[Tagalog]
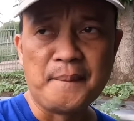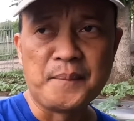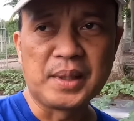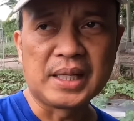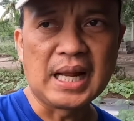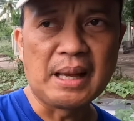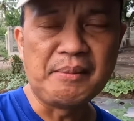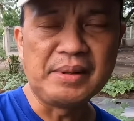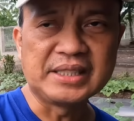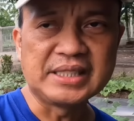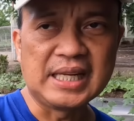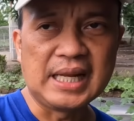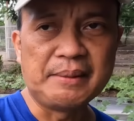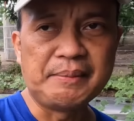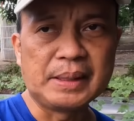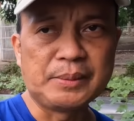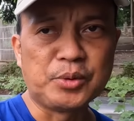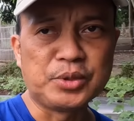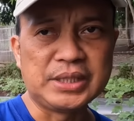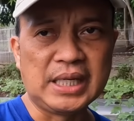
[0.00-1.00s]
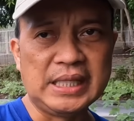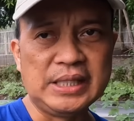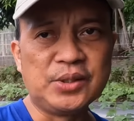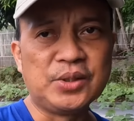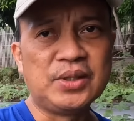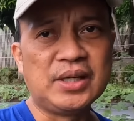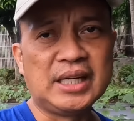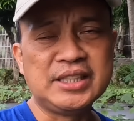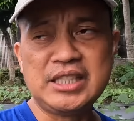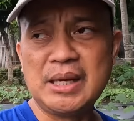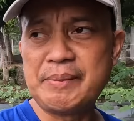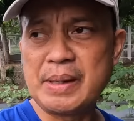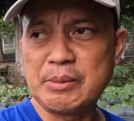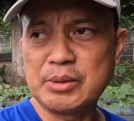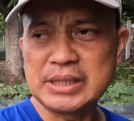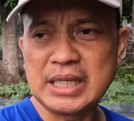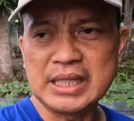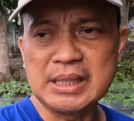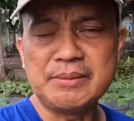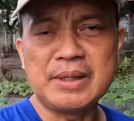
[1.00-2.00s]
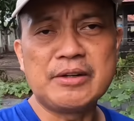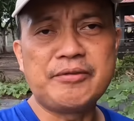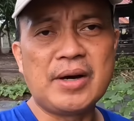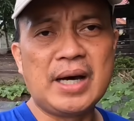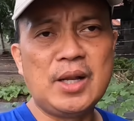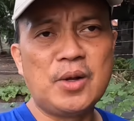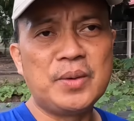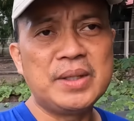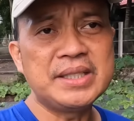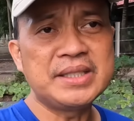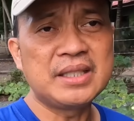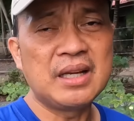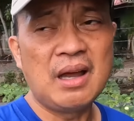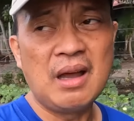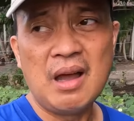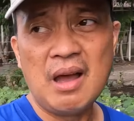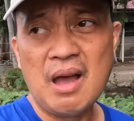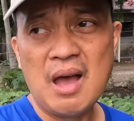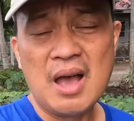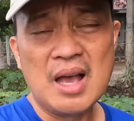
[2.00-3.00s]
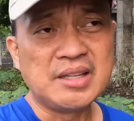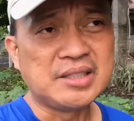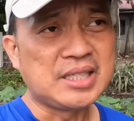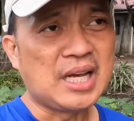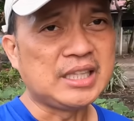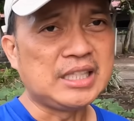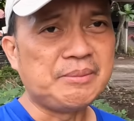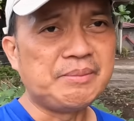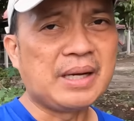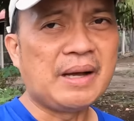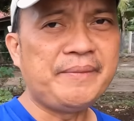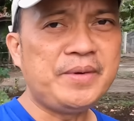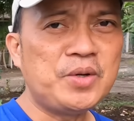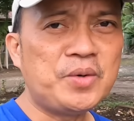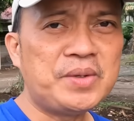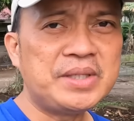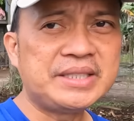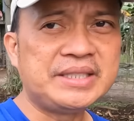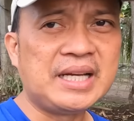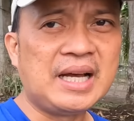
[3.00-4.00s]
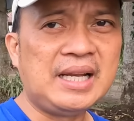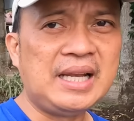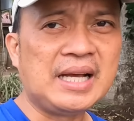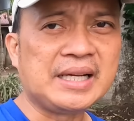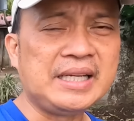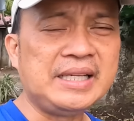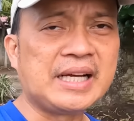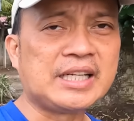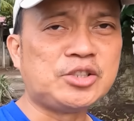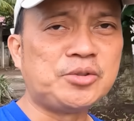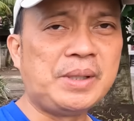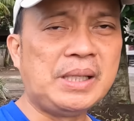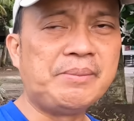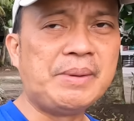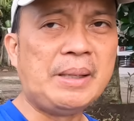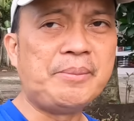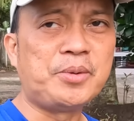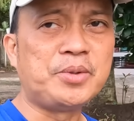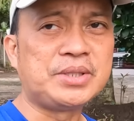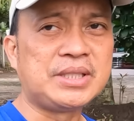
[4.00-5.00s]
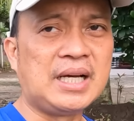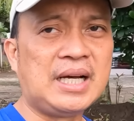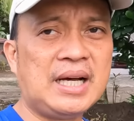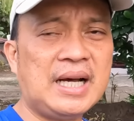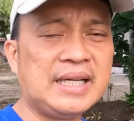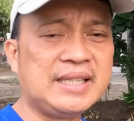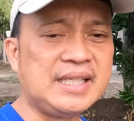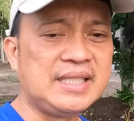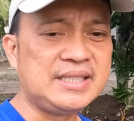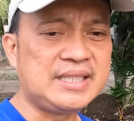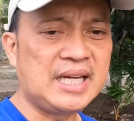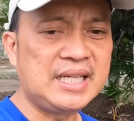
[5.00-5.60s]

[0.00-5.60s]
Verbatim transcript: Maraming salamat po sa inyo. At siyempre po sa ating mga followers, sa ating mga viewers na laging nakasubaybay po sa ating